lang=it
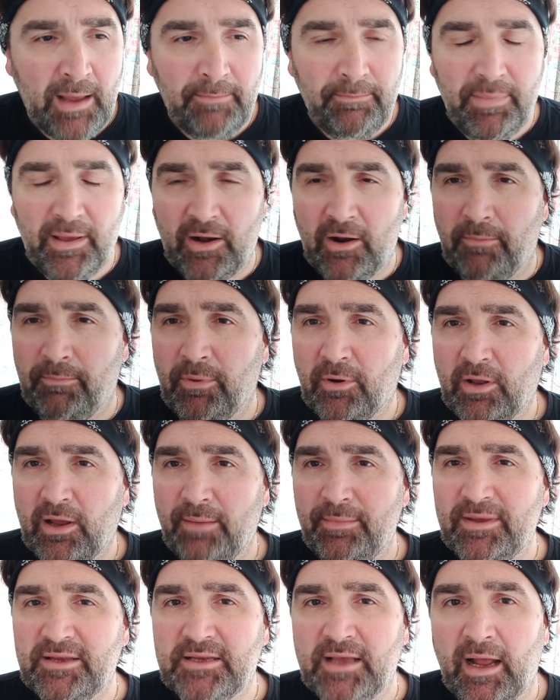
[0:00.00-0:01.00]
però porca
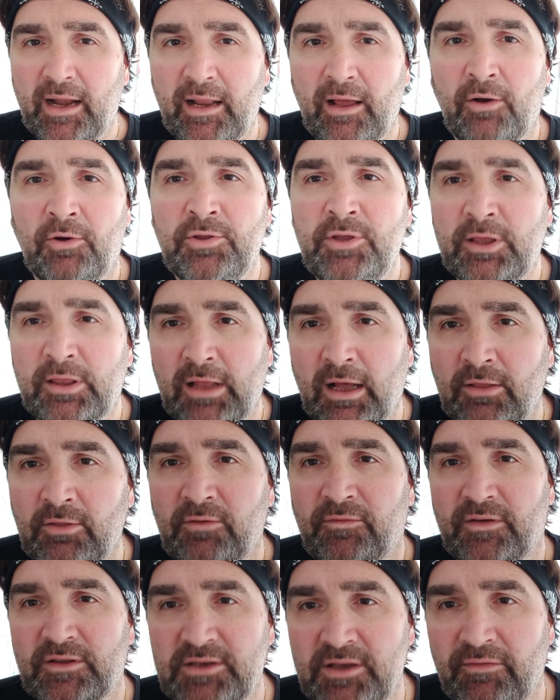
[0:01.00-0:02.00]
miseria ogni tanto
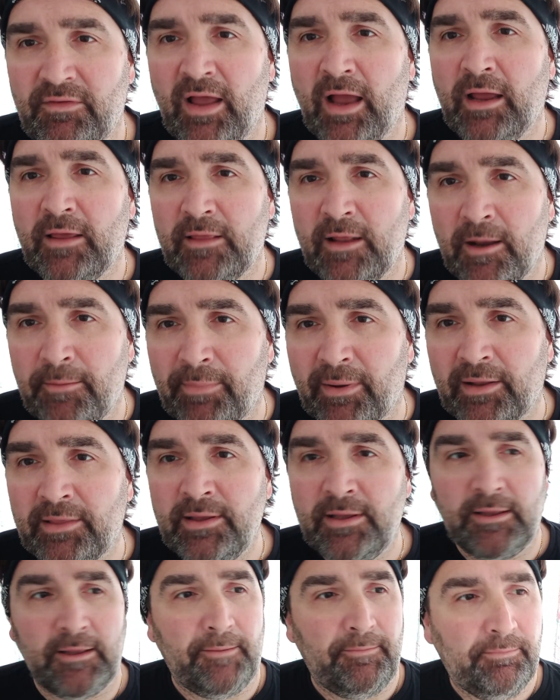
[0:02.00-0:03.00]
facevi anche delle
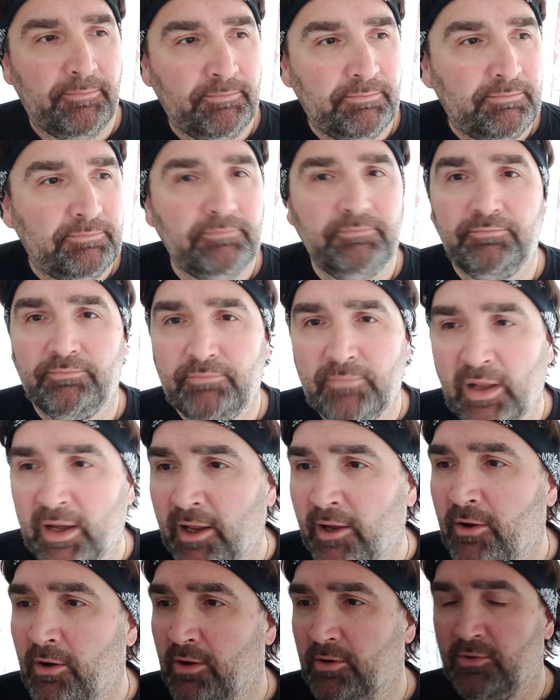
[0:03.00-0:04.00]
partite mi
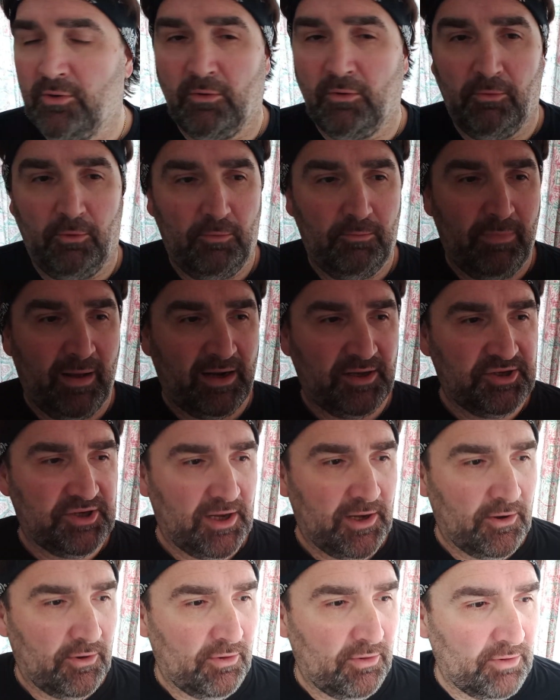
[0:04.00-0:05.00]
ricordo col
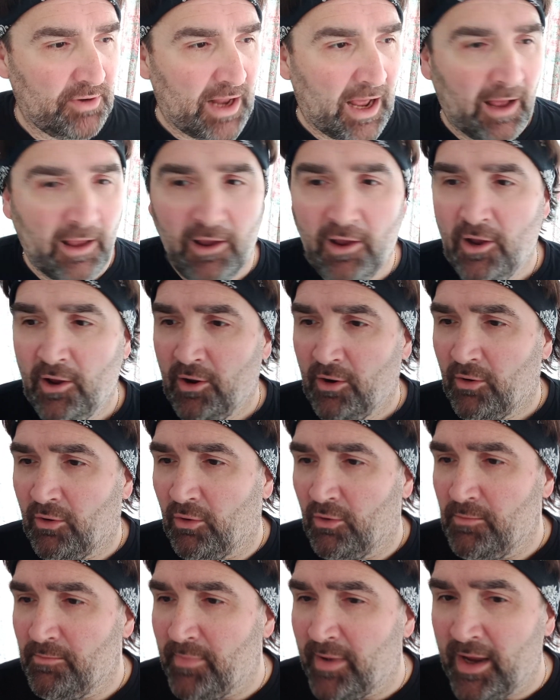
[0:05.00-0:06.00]
Barcellona,
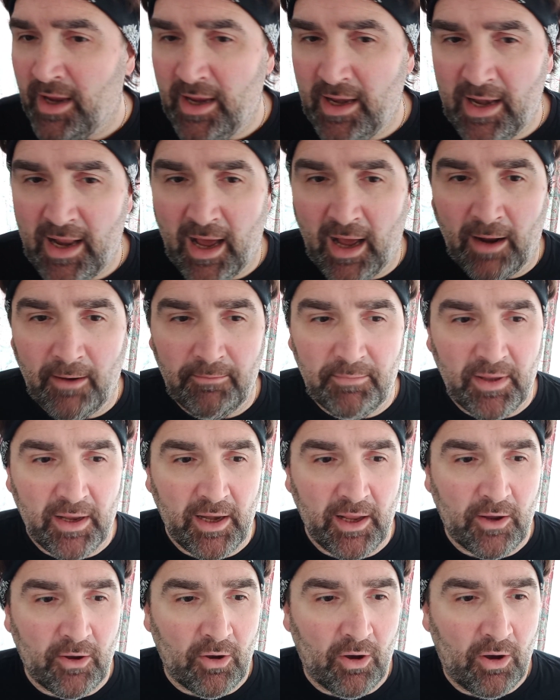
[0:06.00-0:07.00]
col Milan, mi
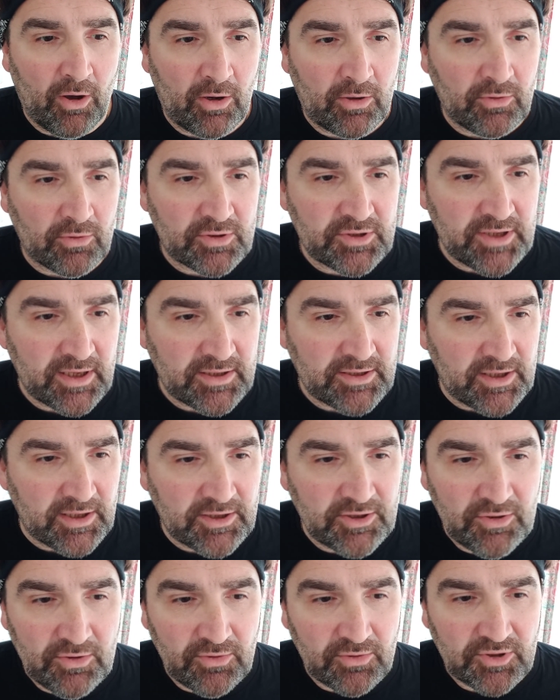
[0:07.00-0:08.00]
ricordo, cioè ci
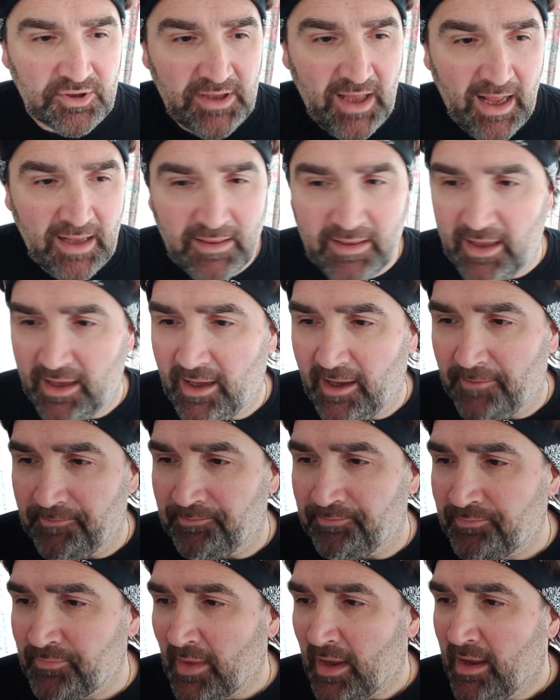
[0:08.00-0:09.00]
sono
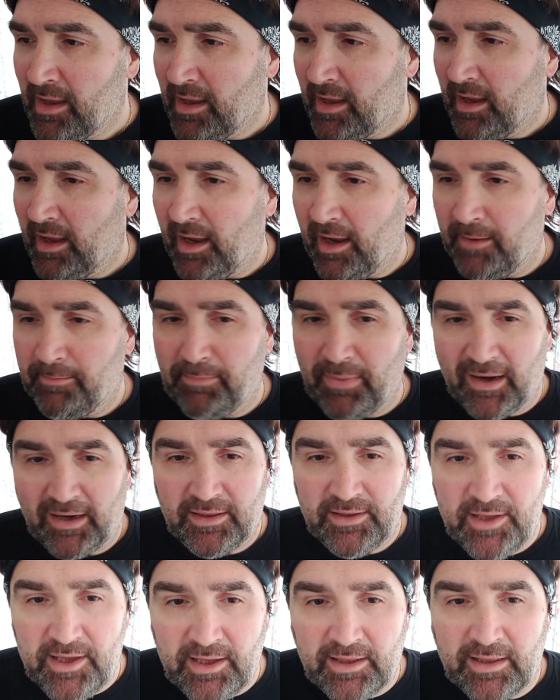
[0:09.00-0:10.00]
state
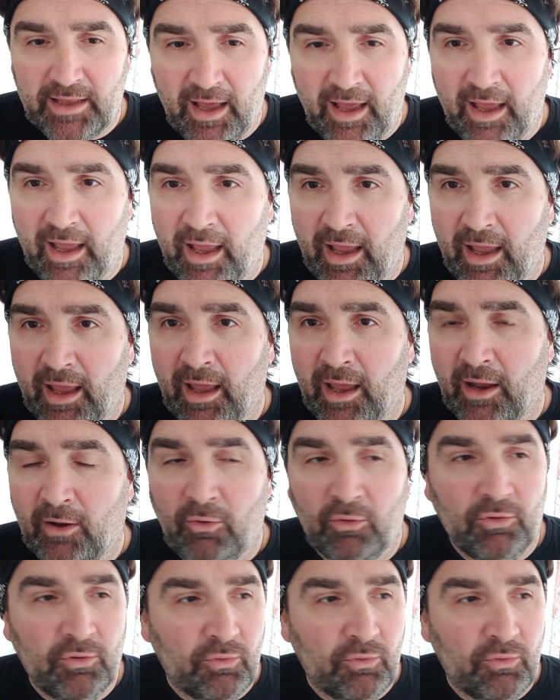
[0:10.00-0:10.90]
partite con